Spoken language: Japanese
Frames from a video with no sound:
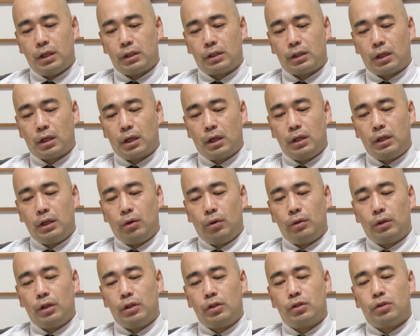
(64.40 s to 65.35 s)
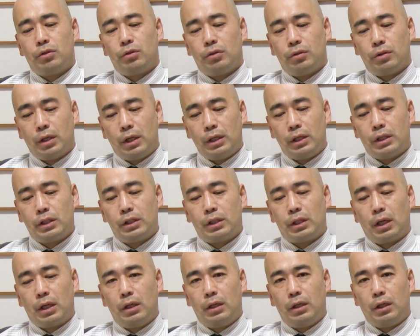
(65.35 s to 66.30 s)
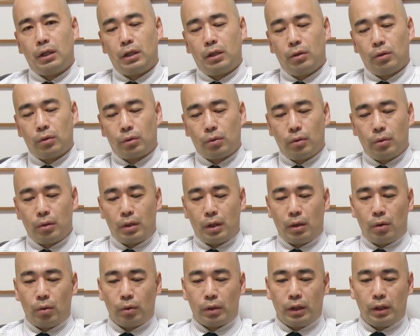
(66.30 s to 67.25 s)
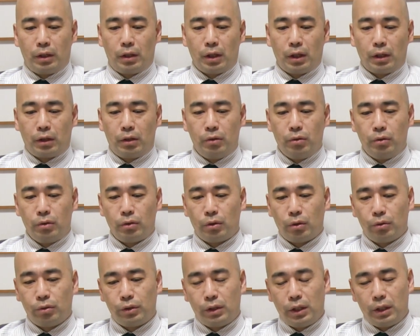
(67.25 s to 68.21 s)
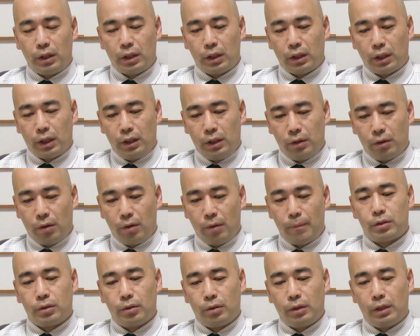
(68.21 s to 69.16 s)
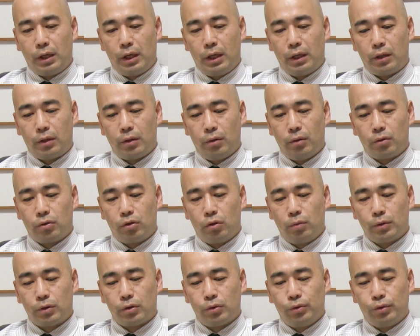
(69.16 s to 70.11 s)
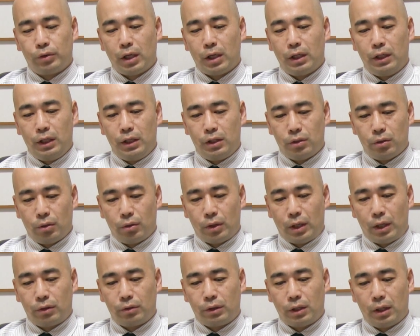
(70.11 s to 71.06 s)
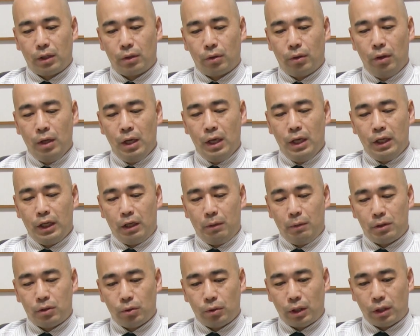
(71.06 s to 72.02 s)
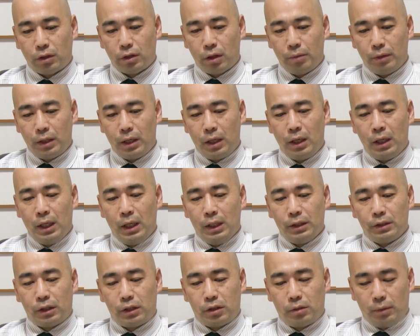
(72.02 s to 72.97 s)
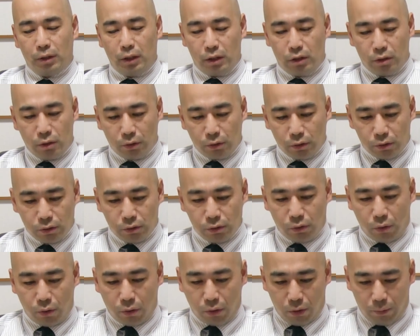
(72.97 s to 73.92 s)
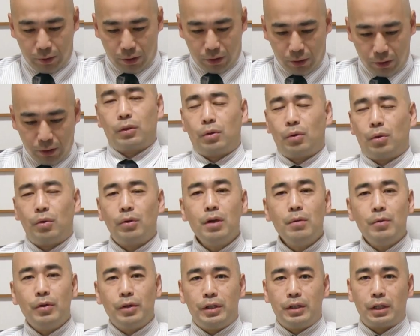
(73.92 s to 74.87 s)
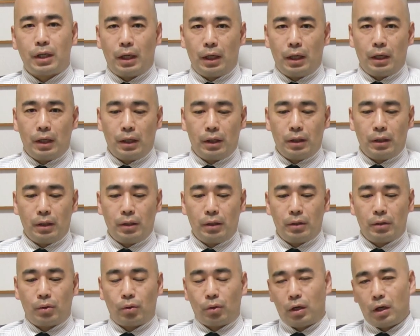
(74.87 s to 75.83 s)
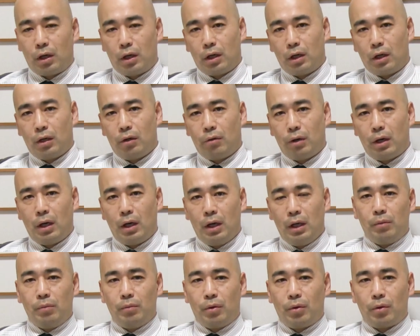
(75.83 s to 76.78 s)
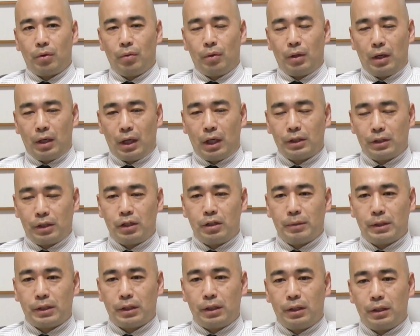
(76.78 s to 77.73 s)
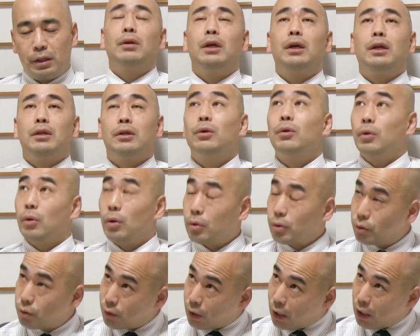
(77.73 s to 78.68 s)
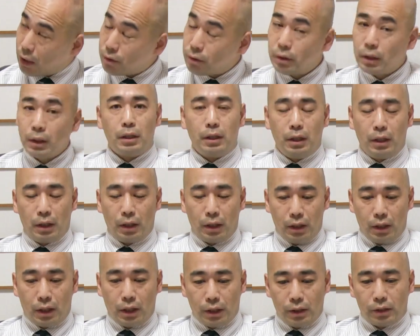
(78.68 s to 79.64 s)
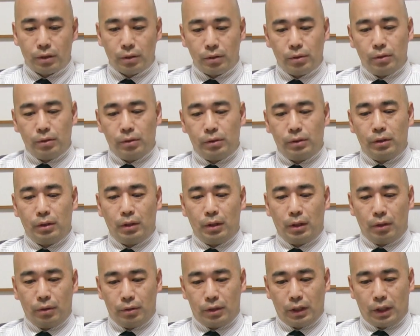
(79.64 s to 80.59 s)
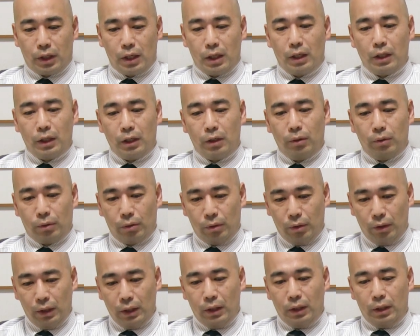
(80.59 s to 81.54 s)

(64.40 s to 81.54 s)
治や社会において重大な事件、出来事が起きた究極的な原因を強い影響力を持つ2人以上のアクターの秘密の企みで説明しようとする試みと。どうでもいい事件とかは陰謀論は発生しません。影響力のある人間に関するあの事件や出来事事